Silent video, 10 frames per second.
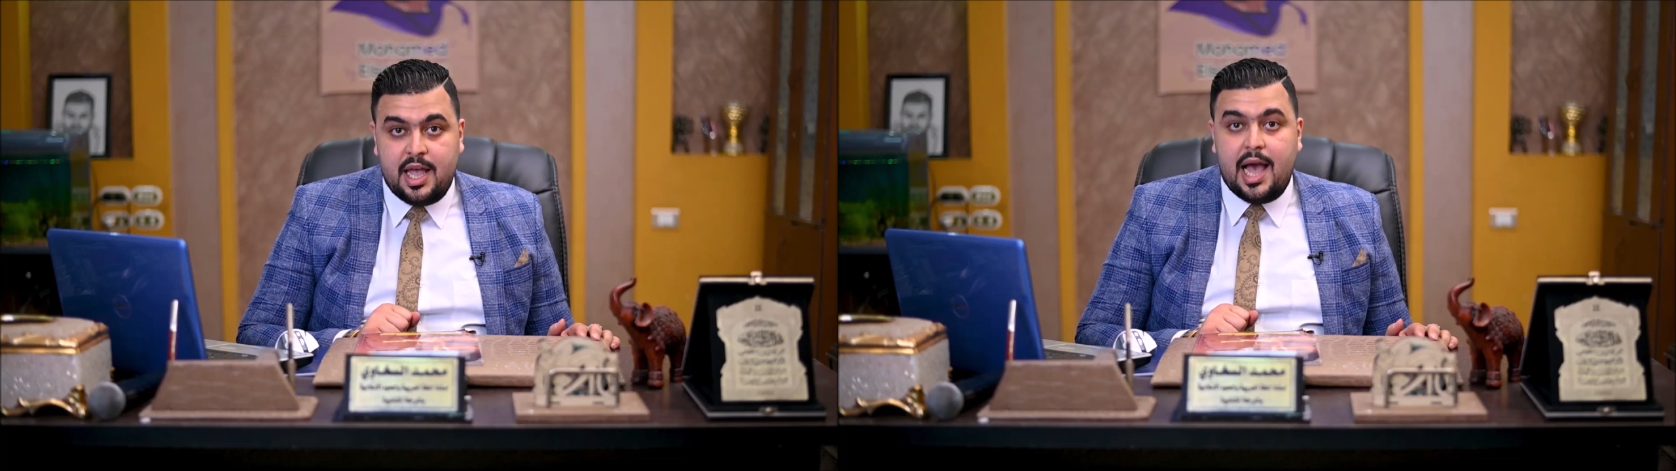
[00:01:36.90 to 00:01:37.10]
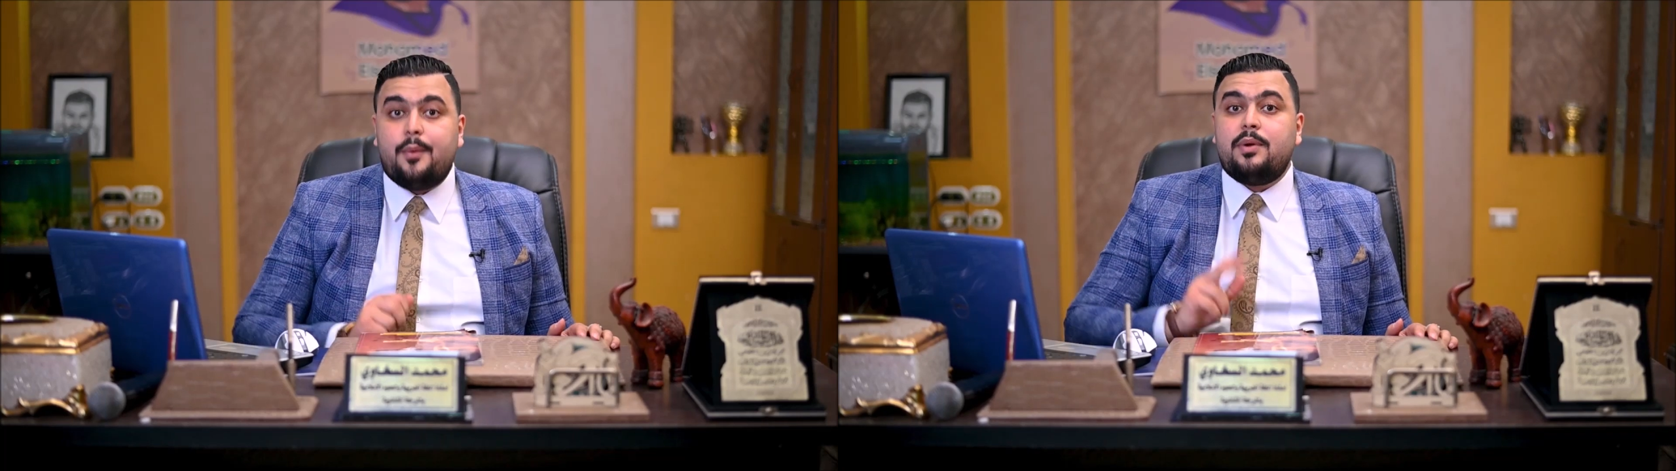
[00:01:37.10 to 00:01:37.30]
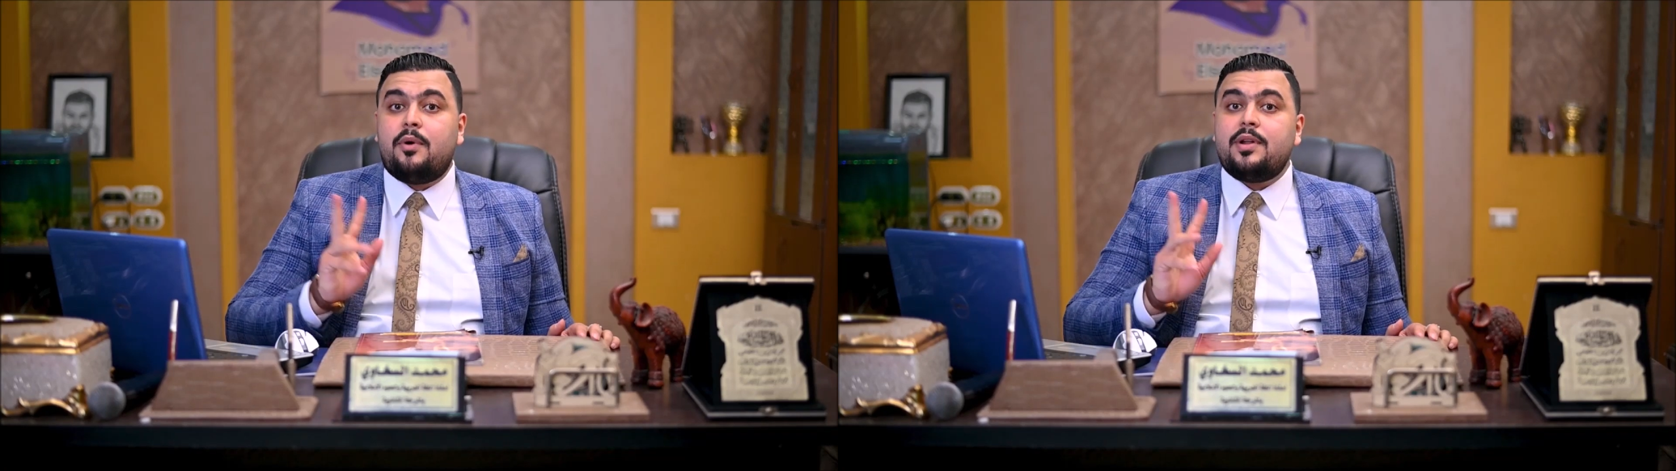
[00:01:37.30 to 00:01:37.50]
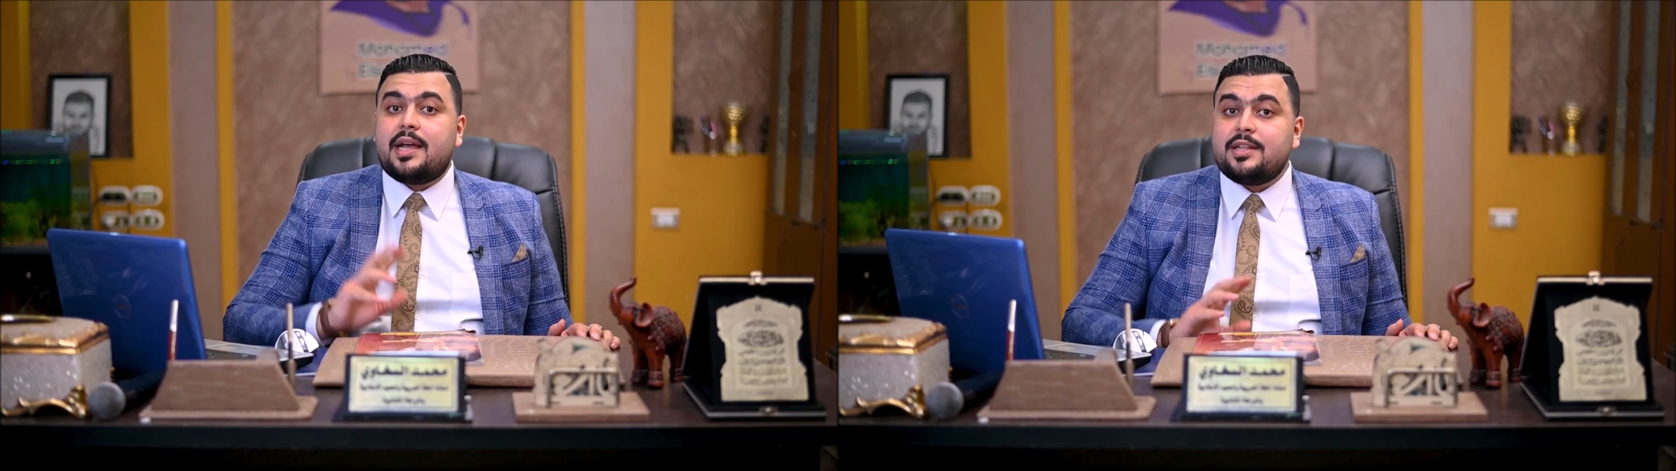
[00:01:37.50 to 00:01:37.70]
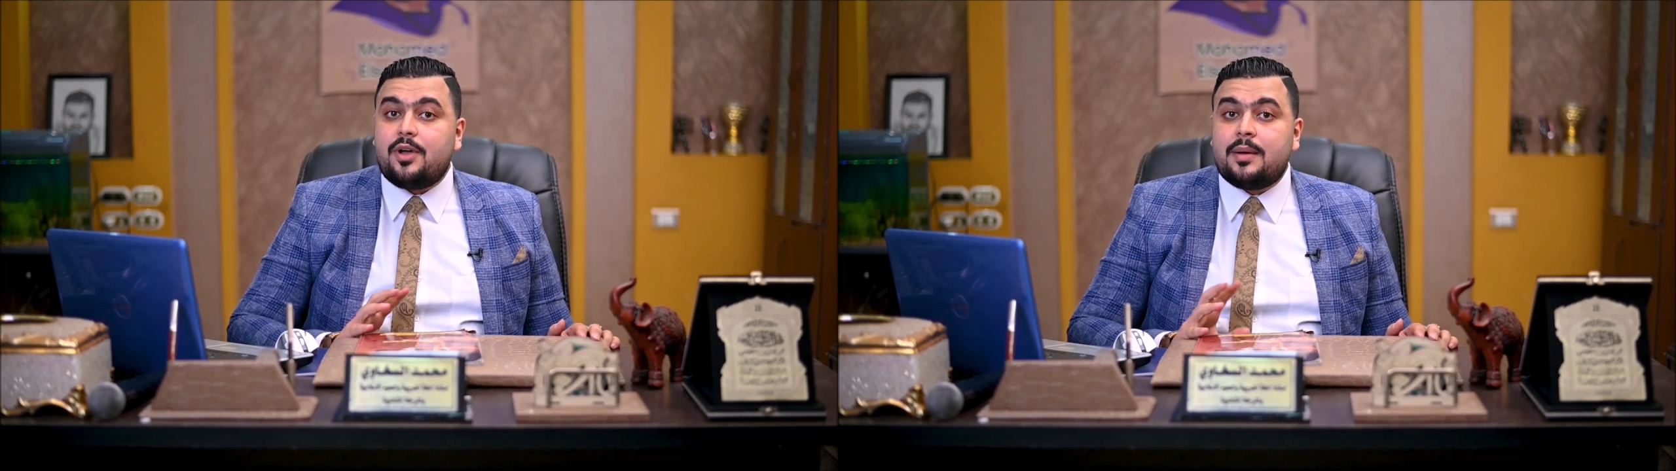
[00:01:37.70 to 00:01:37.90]
اول ما اقول
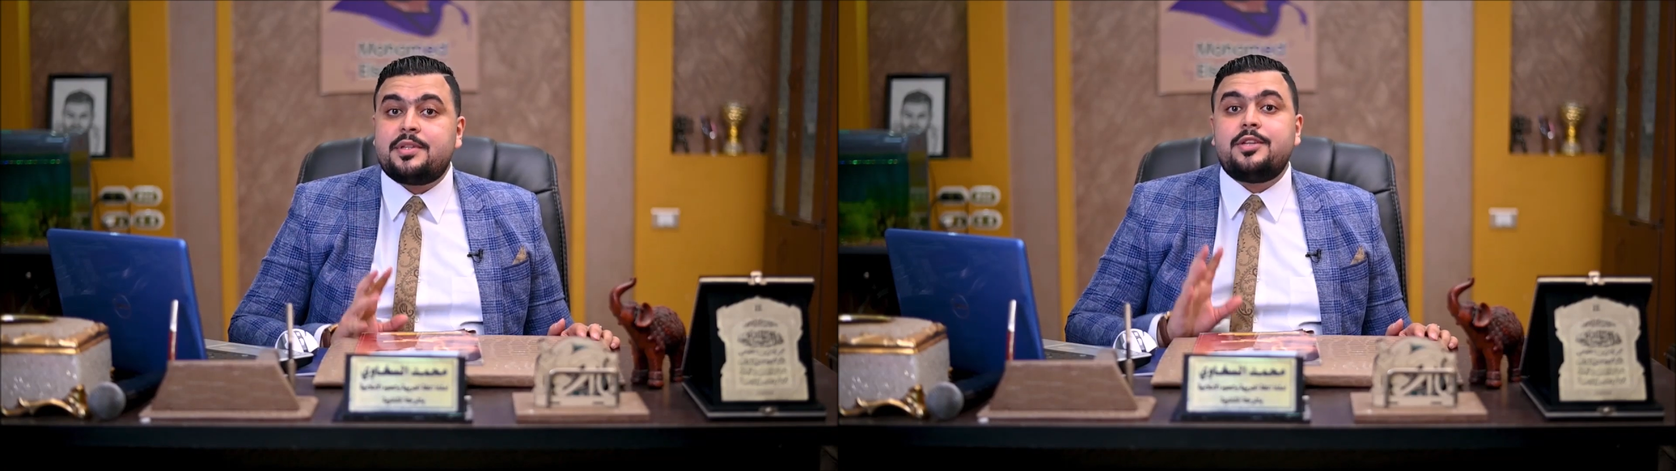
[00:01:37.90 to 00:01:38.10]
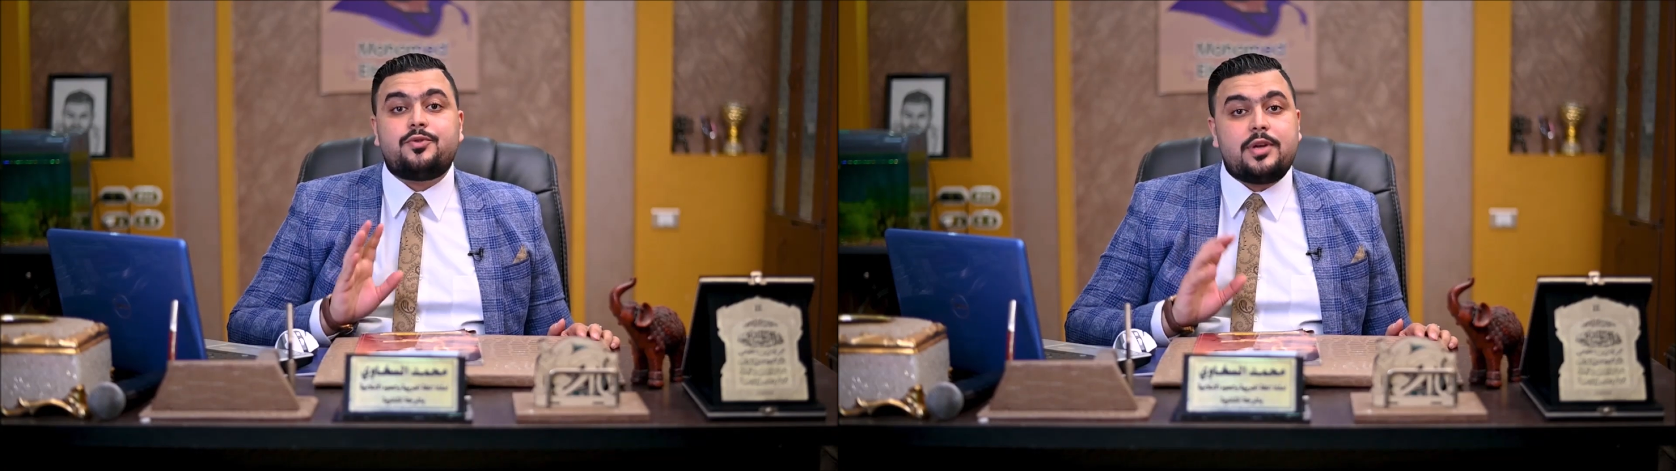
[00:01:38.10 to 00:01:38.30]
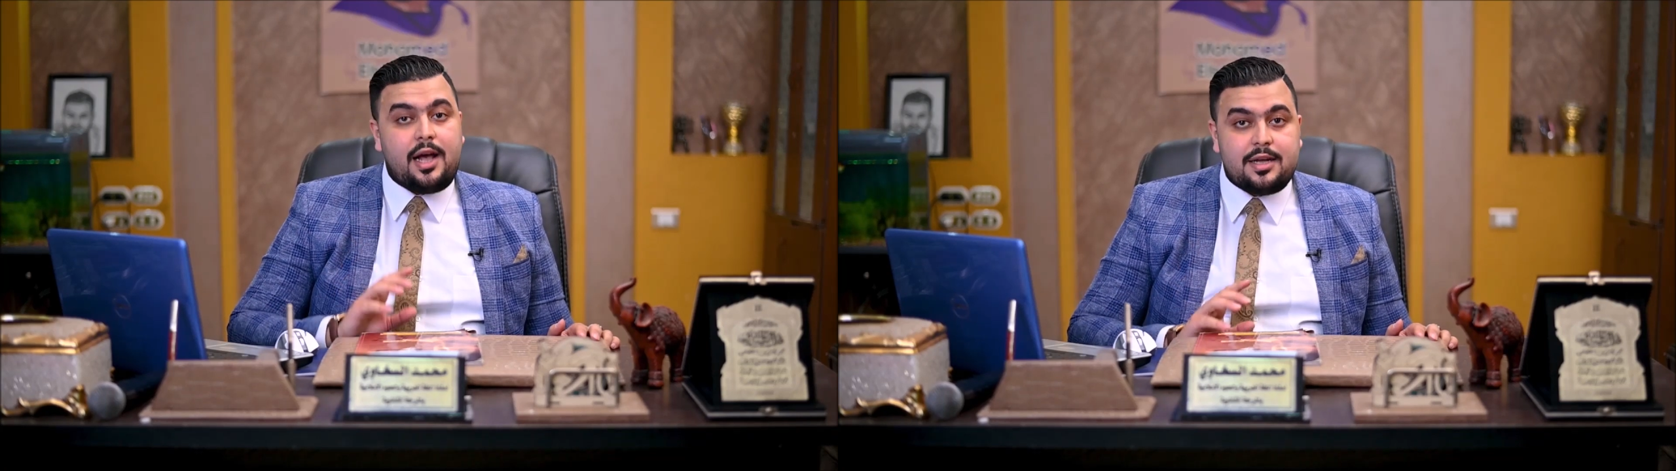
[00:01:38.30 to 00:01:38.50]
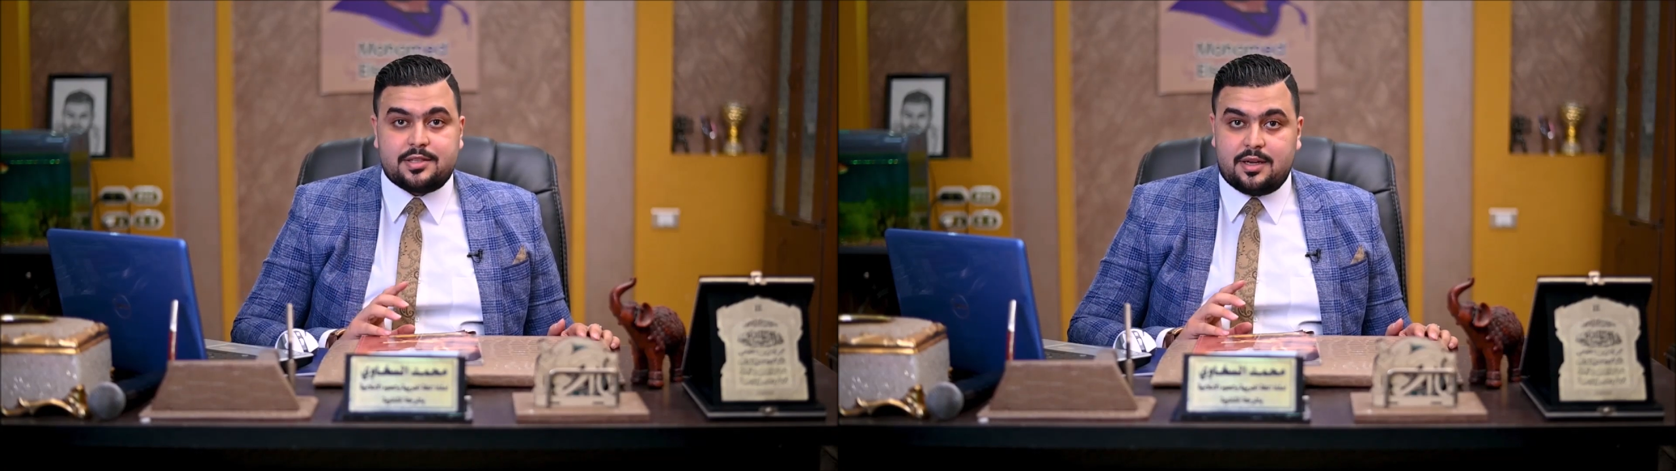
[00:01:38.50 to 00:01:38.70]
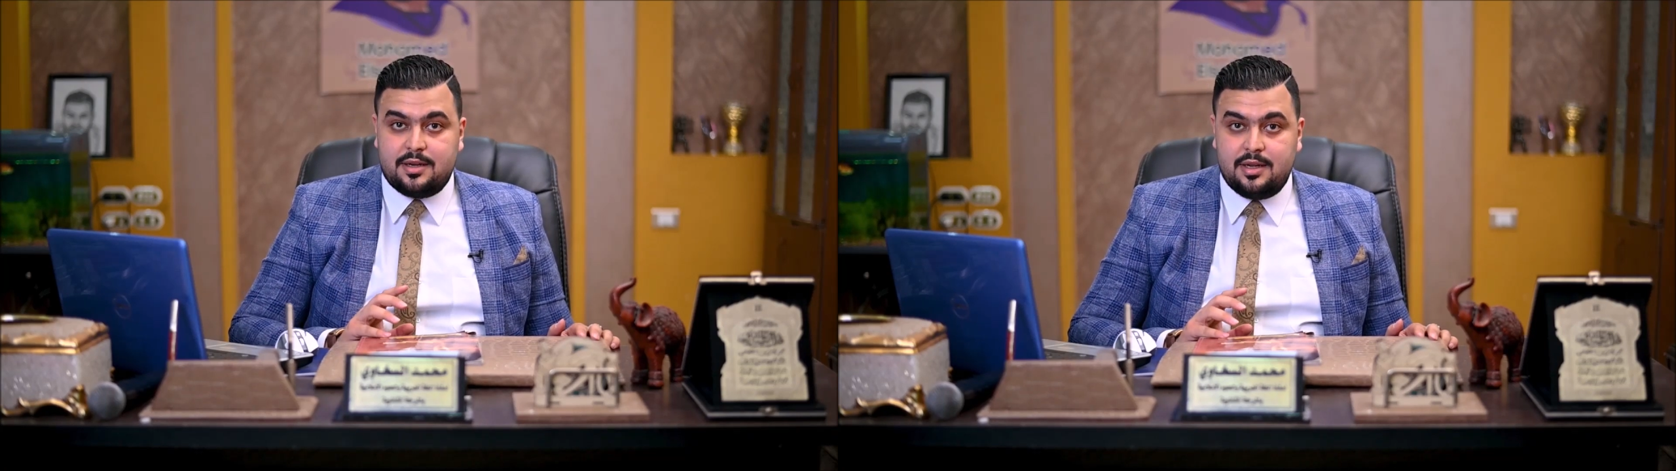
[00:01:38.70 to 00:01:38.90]
لك الدعامتين تقول لي حصل